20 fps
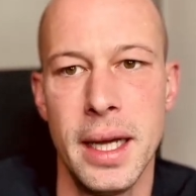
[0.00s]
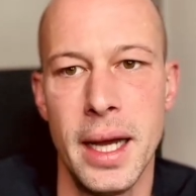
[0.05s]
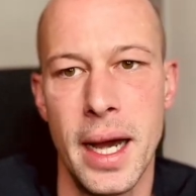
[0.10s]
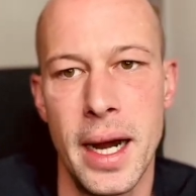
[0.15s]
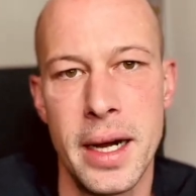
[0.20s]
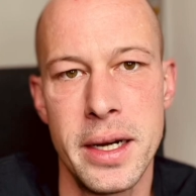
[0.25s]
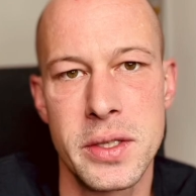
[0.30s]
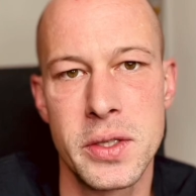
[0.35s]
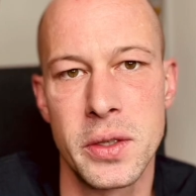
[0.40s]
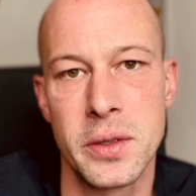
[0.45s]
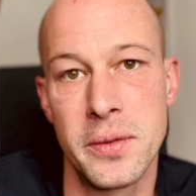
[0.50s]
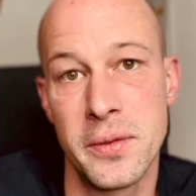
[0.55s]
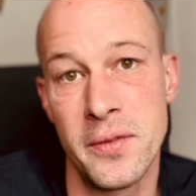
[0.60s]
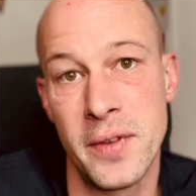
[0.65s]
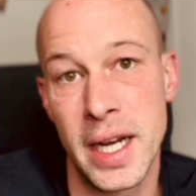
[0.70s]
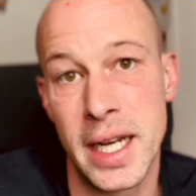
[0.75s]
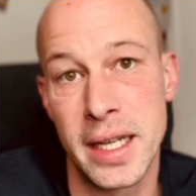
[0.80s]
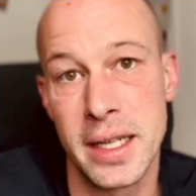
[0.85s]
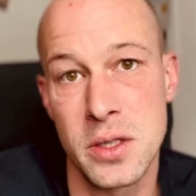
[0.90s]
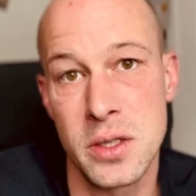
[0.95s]
Also,
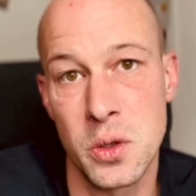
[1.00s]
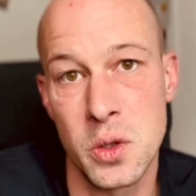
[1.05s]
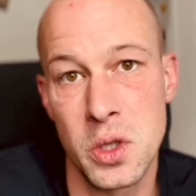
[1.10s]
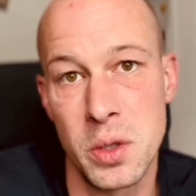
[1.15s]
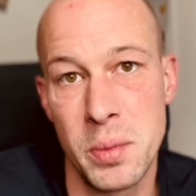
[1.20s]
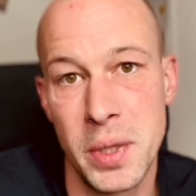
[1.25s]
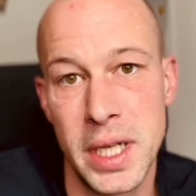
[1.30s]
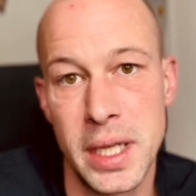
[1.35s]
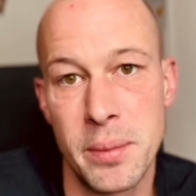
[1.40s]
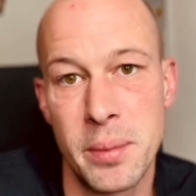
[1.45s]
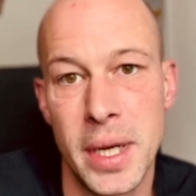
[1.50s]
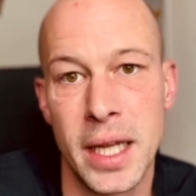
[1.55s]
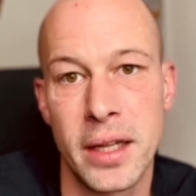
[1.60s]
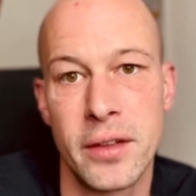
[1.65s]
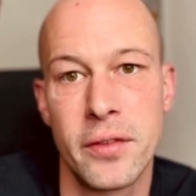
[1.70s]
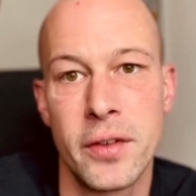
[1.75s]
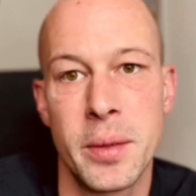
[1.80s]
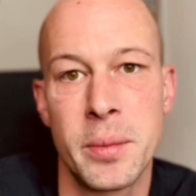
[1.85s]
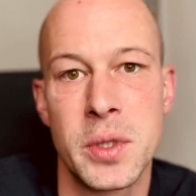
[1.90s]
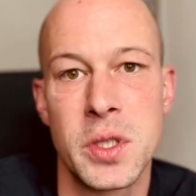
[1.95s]
welche
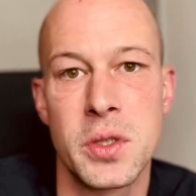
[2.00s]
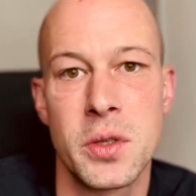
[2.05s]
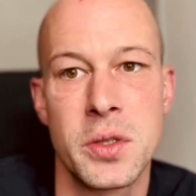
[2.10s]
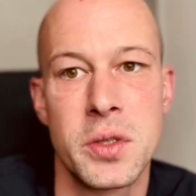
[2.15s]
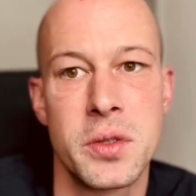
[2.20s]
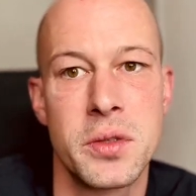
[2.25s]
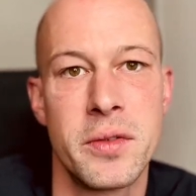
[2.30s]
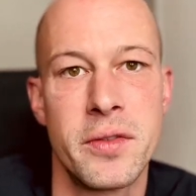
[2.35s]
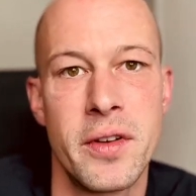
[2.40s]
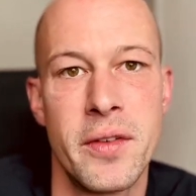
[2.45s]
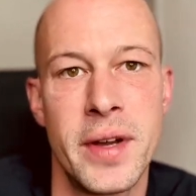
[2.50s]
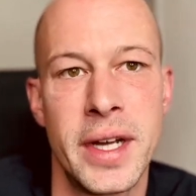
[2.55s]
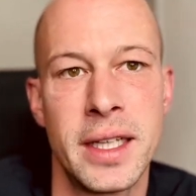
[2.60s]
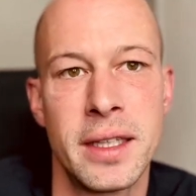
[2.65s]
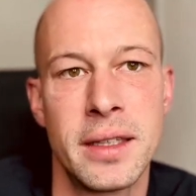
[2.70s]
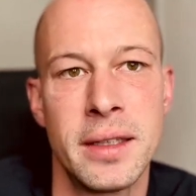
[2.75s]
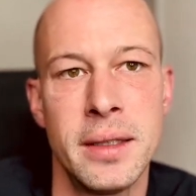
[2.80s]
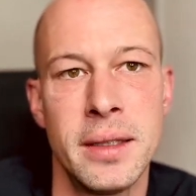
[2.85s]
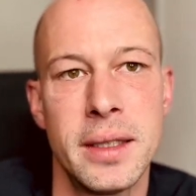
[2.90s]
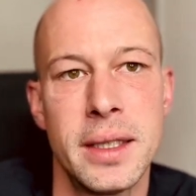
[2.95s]
Social-Media-Plattformen sollst du
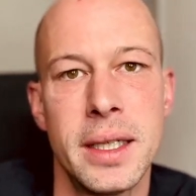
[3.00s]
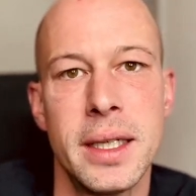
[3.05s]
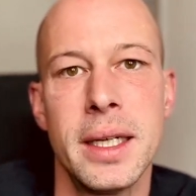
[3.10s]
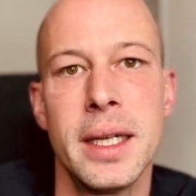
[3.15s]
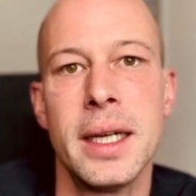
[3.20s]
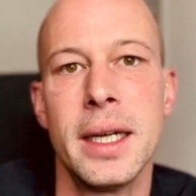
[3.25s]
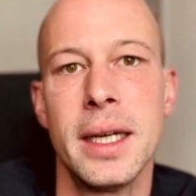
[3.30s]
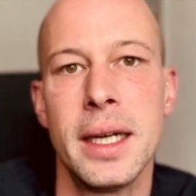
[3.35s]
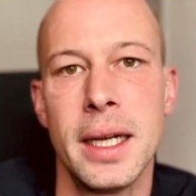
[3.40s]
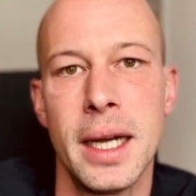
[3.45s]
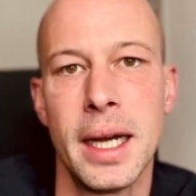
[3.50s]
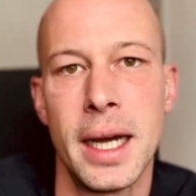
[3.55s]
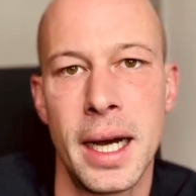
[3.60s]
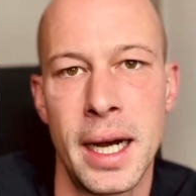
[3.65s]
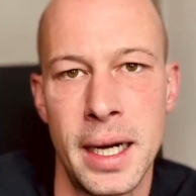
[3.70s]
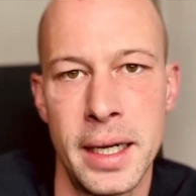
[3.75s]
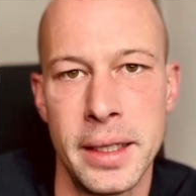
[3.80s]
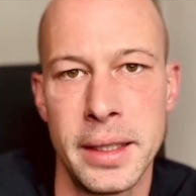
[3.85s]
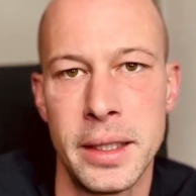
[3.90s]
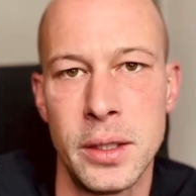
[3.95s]
verwenden?
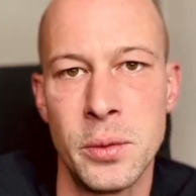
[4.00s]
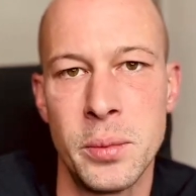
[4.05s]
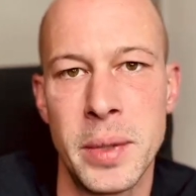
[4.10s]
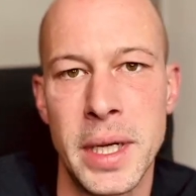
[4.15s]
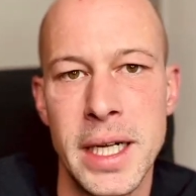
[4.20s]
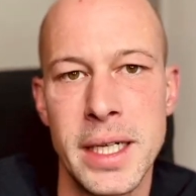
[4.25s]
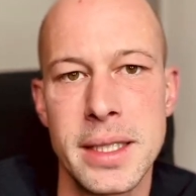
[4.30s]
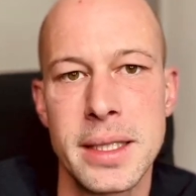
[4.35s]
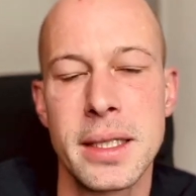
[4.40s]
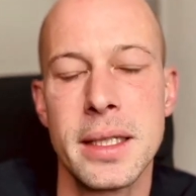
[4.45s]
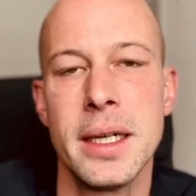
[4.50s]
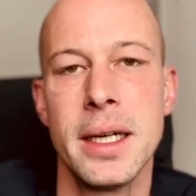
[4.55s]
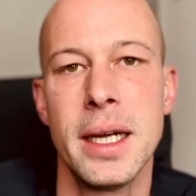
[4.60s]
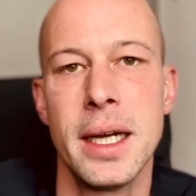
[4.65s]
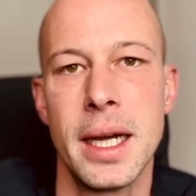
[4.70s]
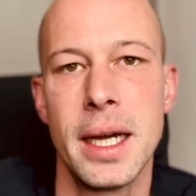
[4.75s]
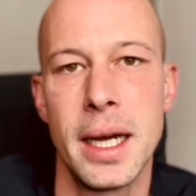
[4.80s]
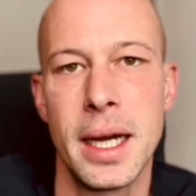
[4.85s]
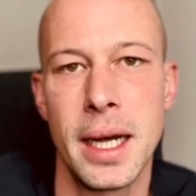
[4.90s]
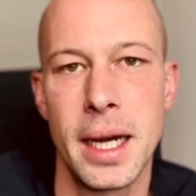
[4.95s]
Alle, die du magst,
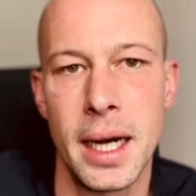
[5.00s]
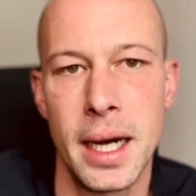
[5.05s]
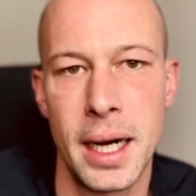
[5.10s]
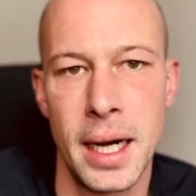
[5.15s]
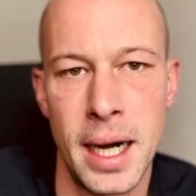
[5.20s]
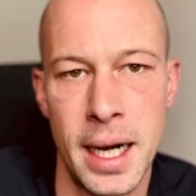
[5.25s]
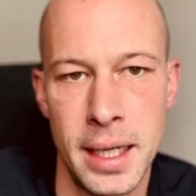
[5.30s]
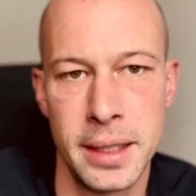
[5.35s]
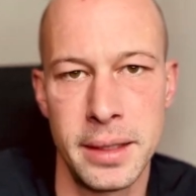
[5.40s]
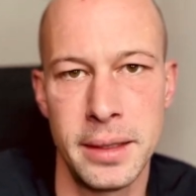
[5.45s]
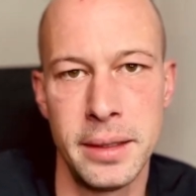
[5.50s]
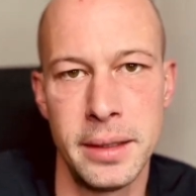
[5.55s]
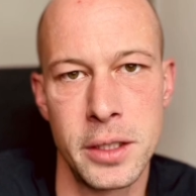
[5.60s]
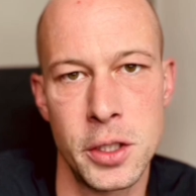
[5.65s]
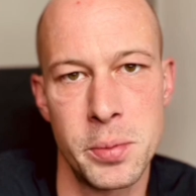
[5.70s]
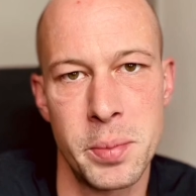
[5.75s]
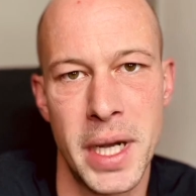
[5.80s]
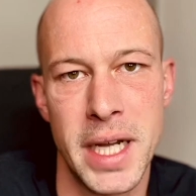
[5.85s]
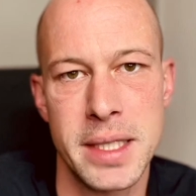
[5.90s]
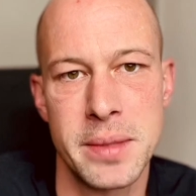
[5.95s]
alle, die dir
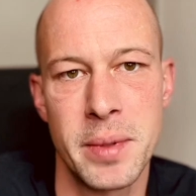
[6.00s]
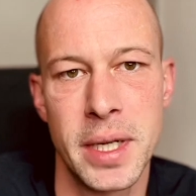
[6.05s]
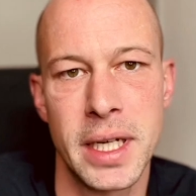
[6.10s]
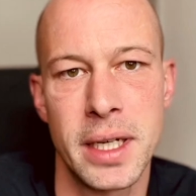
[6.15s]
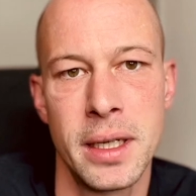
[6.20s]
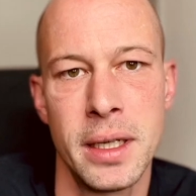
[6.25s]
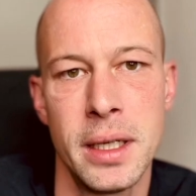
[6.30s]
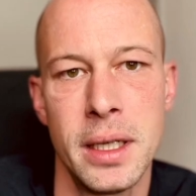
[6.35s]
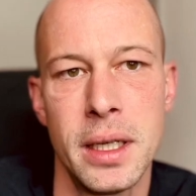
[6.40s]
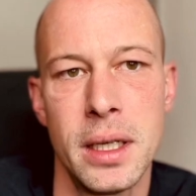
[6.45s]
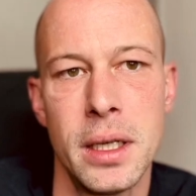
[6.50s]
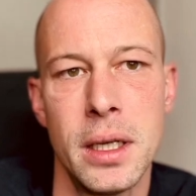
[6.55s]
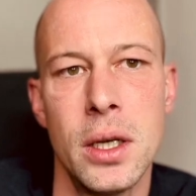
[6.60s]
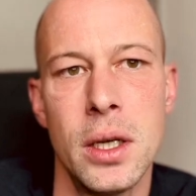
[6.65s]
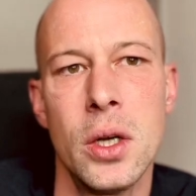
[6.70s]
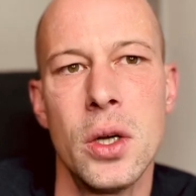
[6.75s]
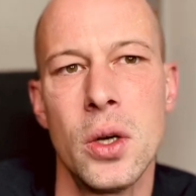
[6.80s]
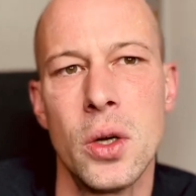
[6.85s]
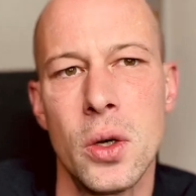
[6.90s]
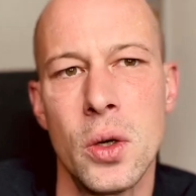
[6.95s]
Spaß machen
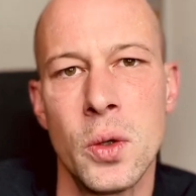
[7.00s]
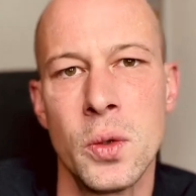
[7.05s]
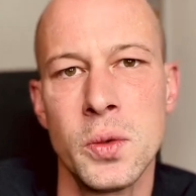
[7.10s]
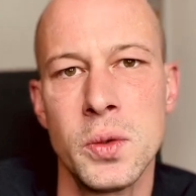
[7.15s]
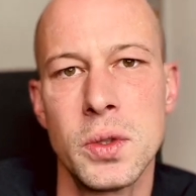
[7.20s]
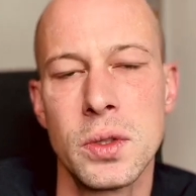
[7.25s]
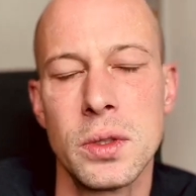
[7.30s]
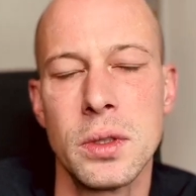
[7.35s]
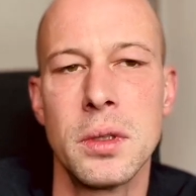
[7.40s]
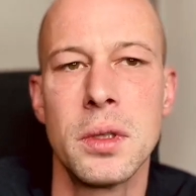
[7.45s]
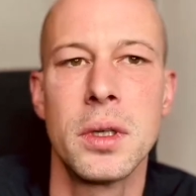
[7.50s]
und